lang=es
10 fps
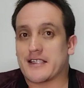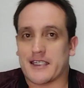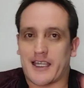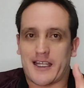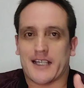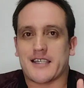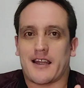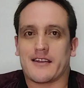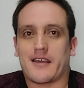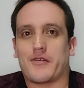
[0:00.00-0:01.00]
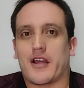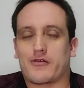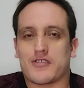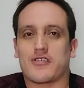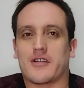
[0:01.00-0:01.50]
más allá de la excelente y buena
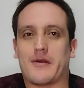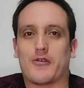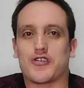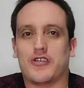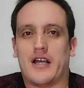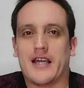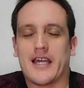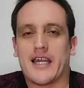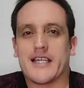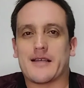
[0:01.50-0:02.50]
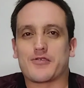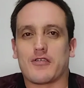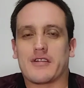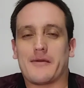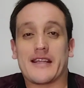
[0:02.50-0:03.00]
actuación de Memochoa, fue
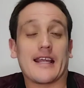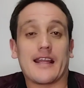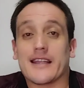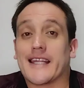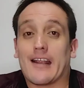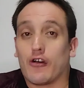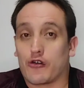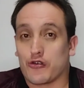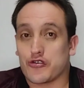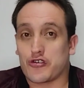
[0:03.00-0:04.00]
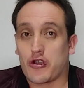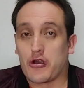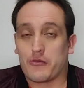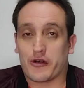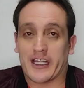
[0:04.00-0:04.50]
absolutamente de locos,
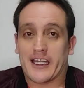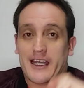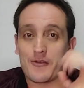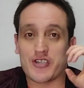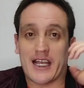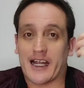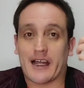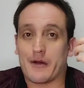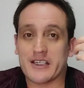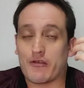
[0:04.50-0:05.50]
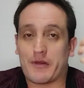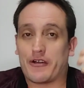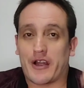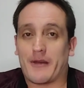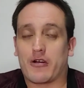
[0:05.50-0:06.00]
porque teníamos en la cabeza un
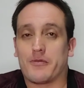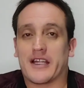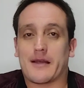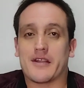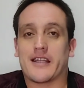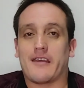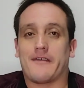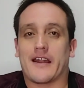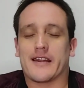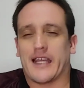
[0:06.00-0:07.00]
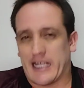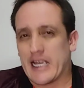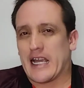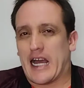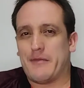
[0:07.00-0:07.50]
panorama completamente diferente,
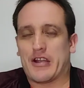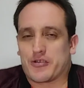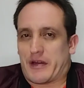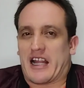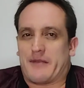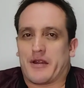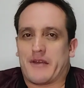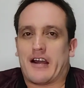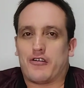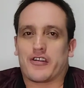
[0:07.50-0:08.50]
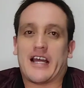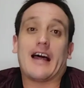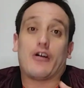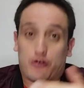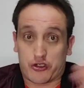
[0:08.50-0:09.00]
al menos para la primera
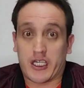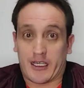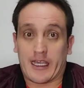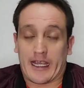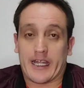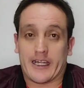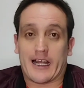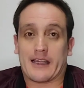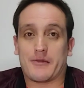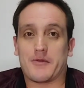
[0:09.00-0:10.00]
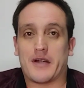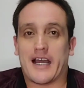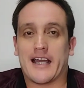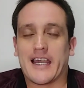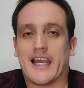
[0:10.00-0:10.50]
jornada, o sí, en general también
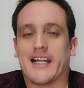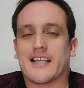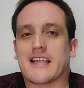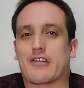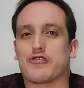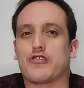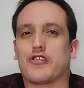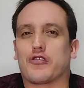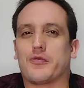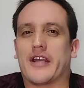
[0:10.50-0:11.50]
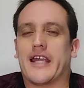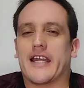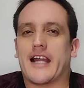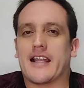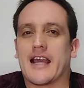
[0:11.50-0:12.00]
para el desarrollo del grupo en
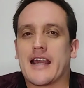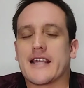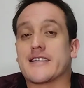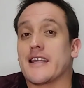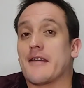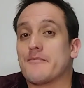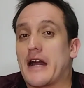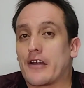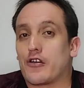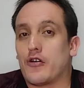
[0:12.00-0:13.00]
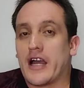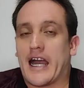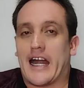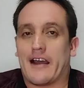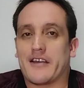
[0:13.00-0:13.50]
general. Sin embargo,
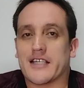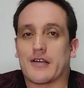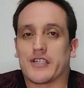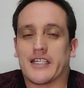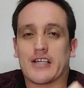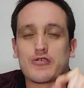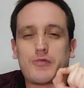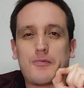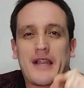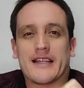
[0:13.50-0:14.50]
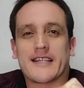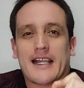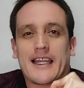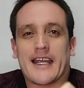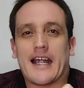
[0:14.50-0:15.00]
Arabia Saudita supo
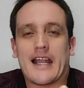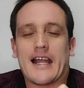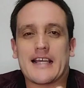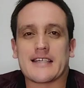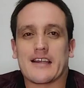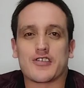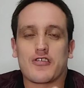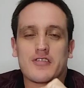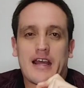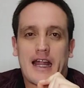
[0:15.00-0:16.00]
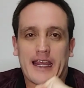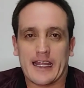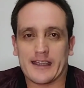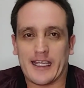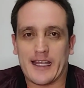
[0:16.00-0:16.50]
plantarle cara a la selección
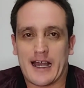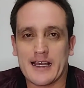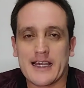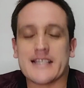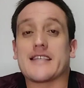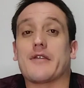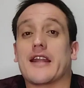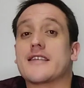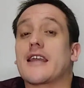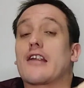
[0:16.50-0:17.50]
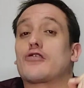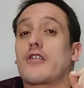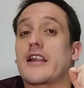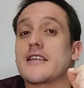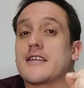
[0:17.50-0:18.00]
argentina. Si bien es
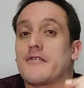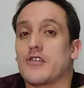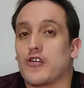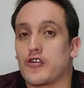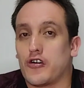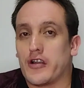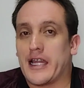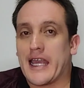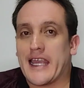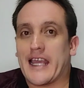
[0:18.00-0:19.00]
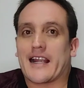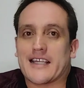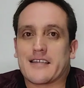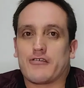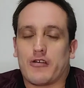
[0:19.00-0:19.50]
cierto, recibió gol y
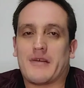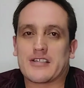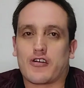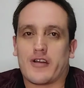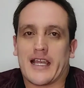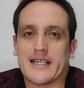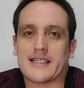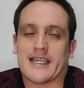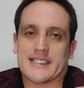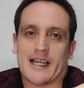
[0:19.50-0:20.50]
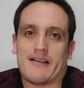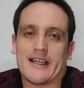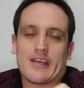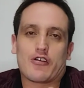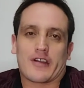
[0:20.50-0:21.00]
recibió más goles que
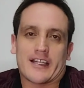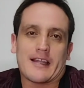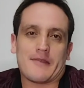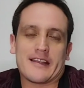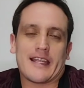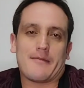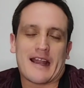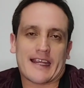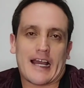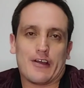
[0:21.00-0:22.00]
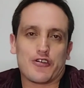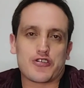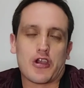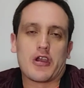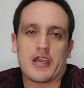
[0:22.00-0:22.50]
estaban incorrectamente
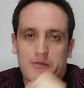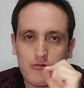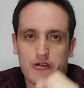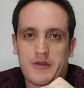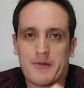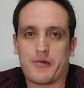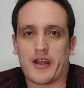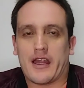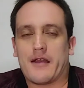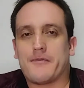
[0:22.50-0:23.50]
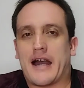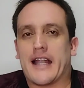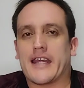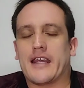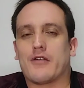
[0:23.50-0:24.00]
marcados, muy bien por el
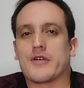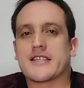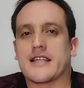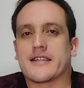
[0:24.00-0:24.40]
VAR y el juez